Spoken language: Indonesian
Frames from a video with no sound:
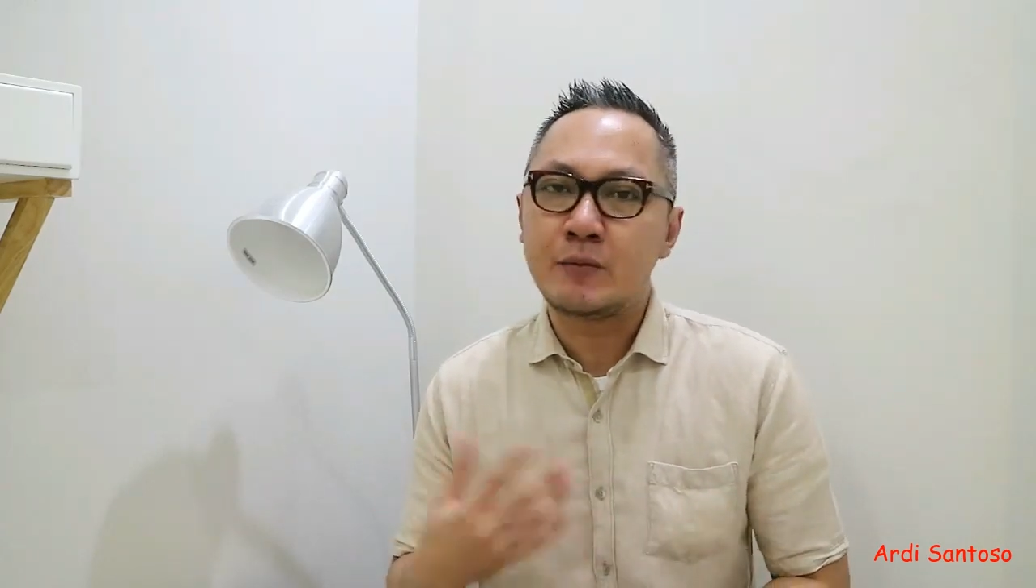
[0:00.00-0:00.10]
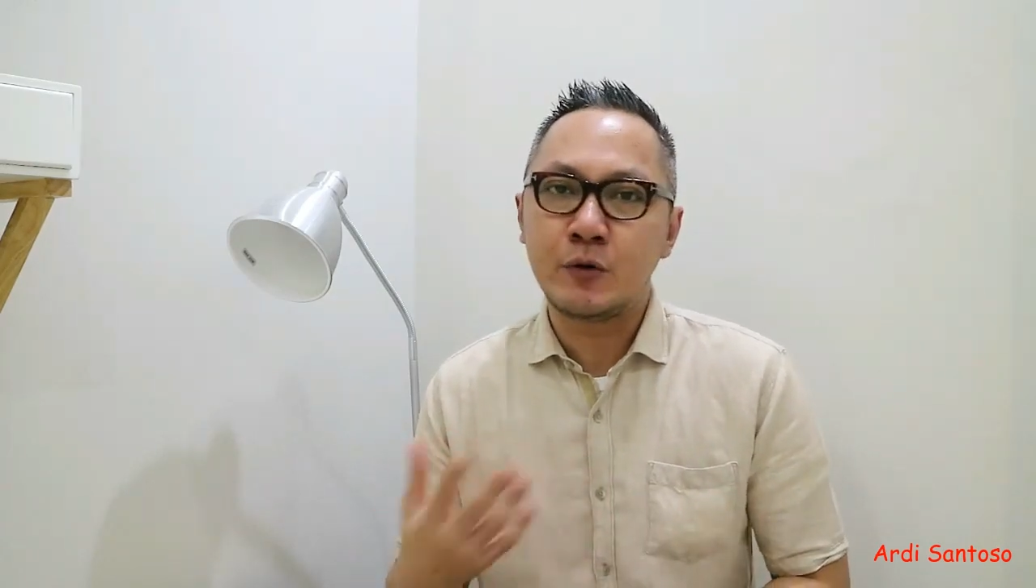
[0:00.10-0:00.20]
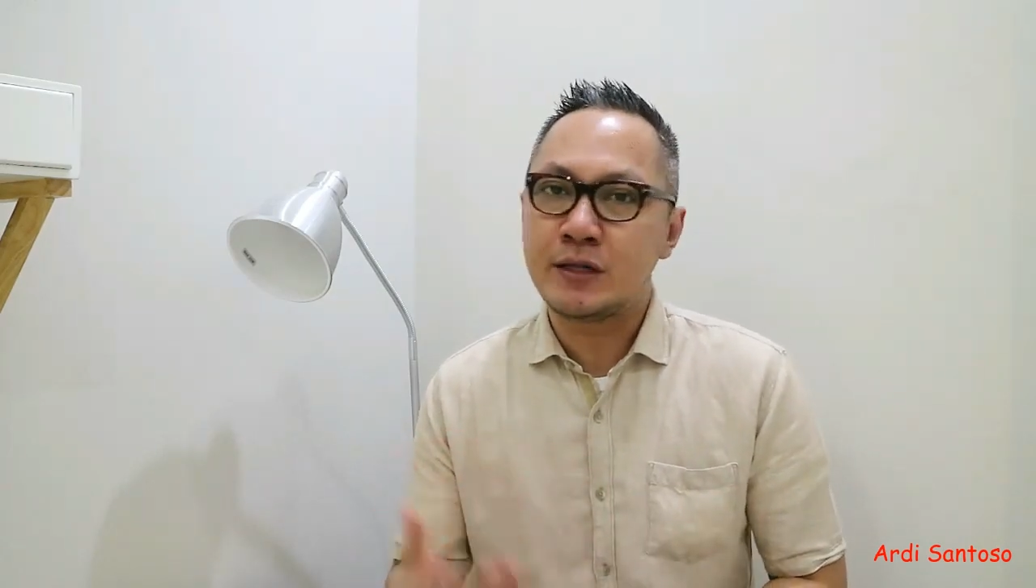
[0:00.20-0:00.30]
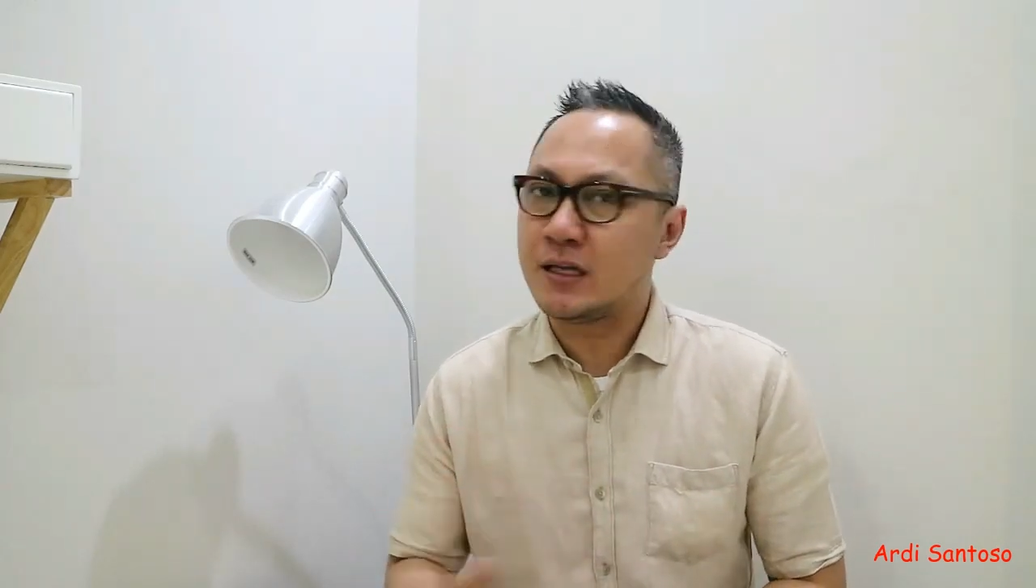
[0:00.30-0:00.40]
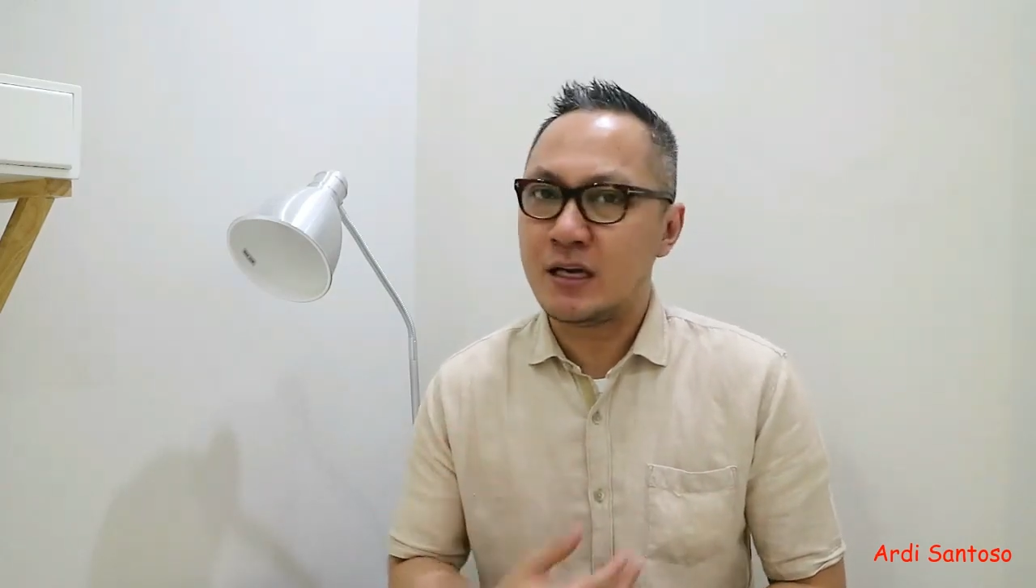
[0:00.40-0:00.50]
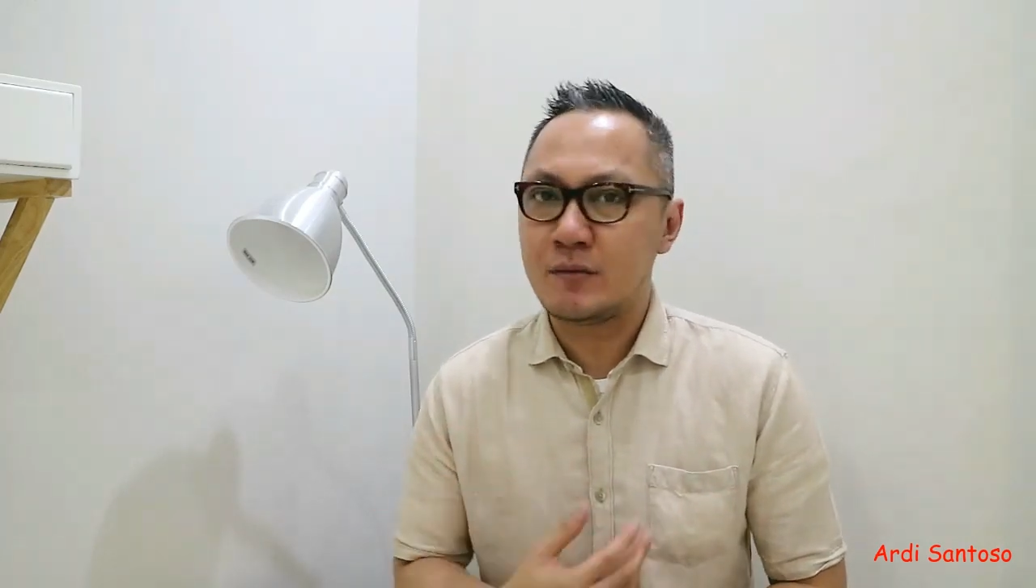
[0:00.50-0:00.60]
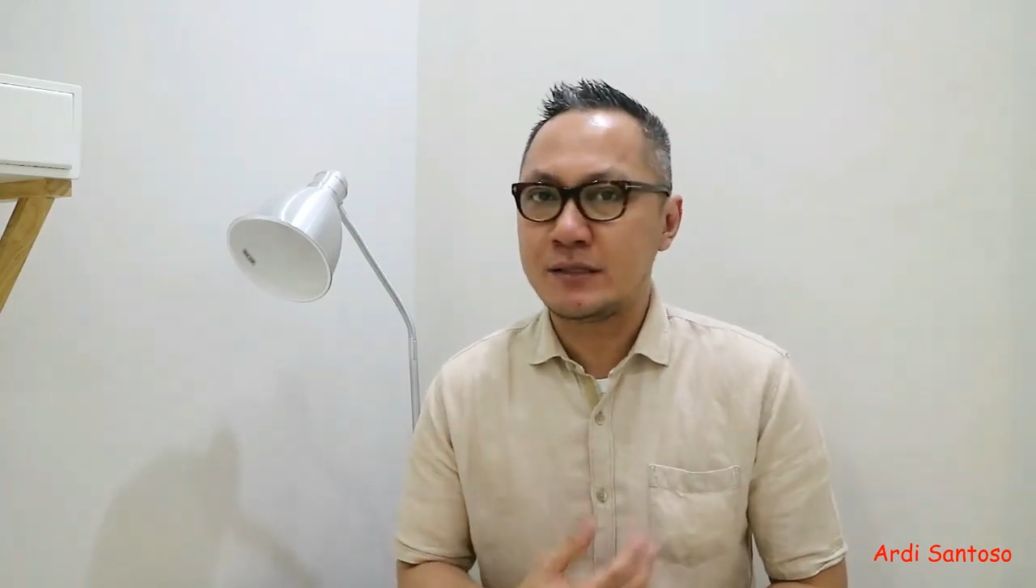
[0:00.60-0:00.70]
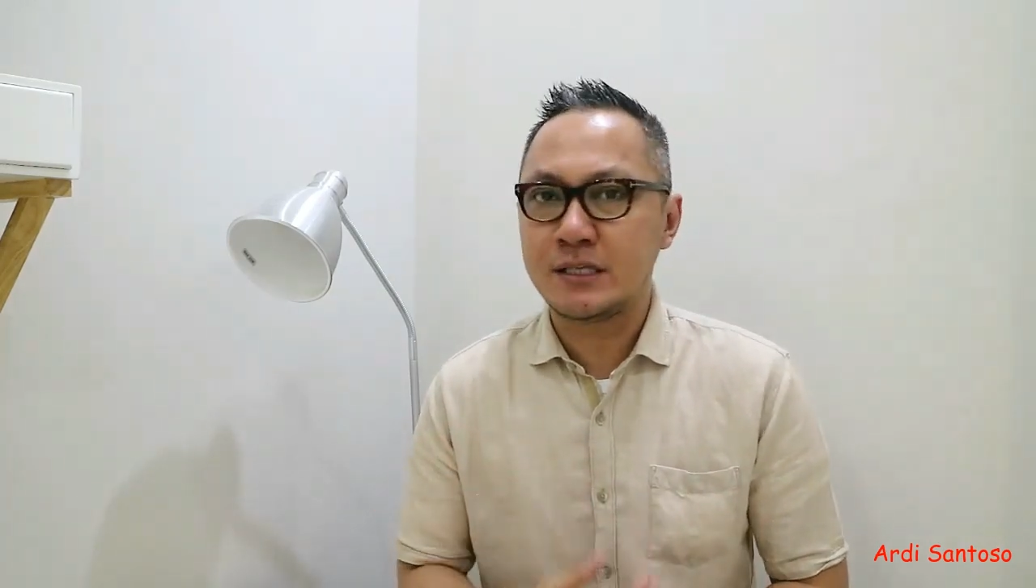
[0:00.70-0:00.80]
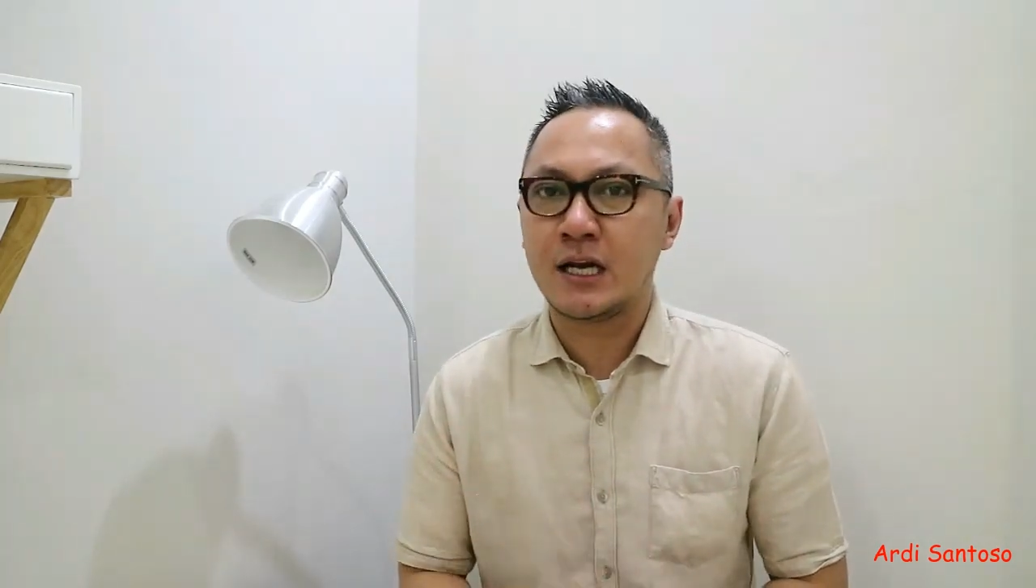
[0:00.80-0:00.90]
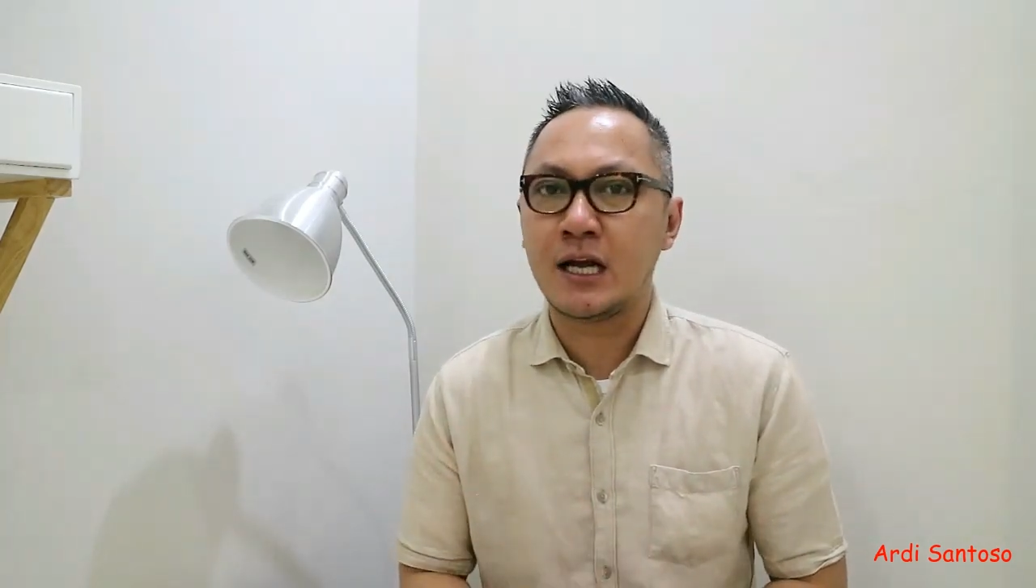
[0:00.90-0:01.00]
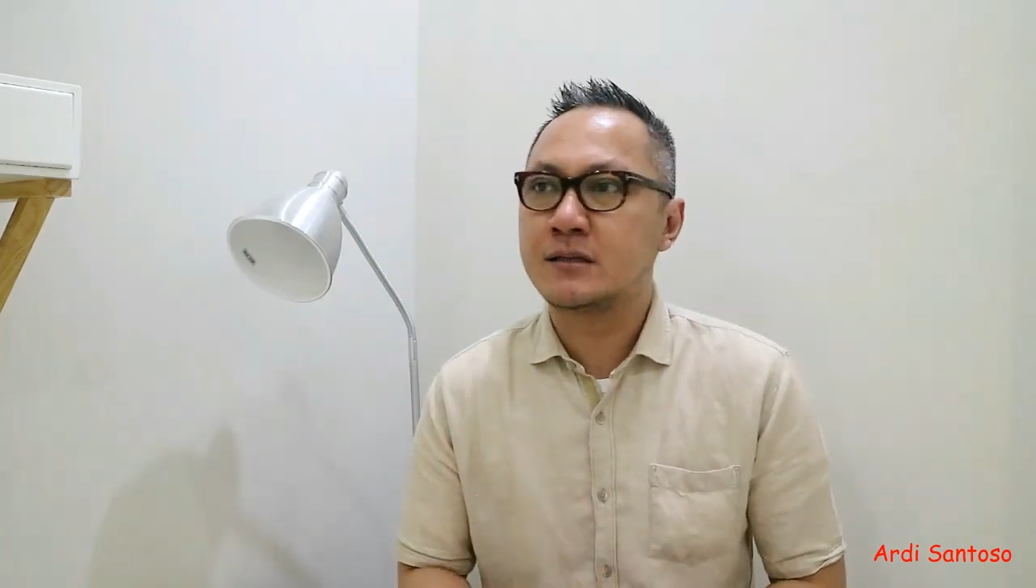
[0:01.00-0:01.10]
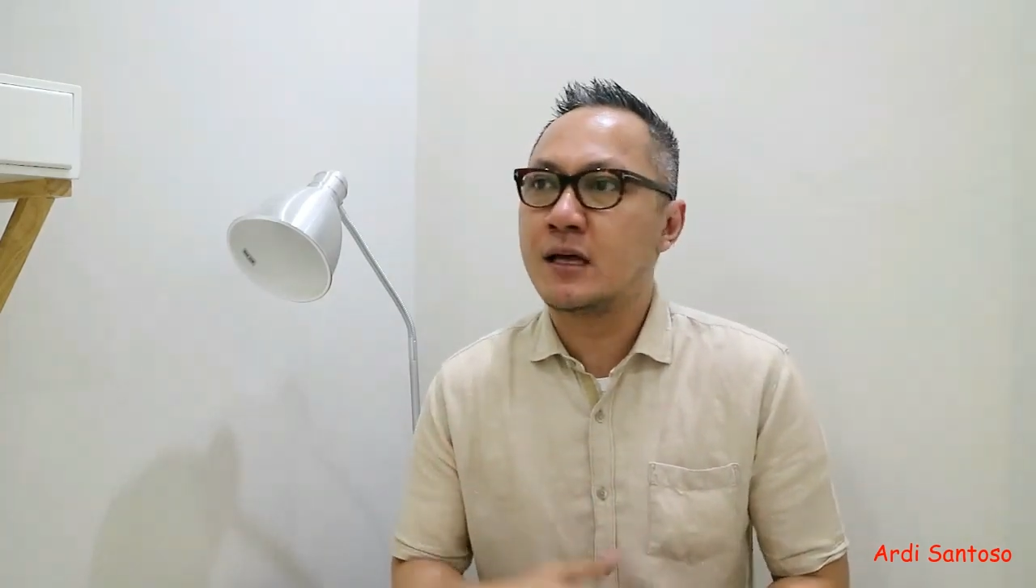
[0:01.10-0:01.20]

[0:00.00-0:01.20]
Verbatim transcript: ilmu kita di dalam masyarakat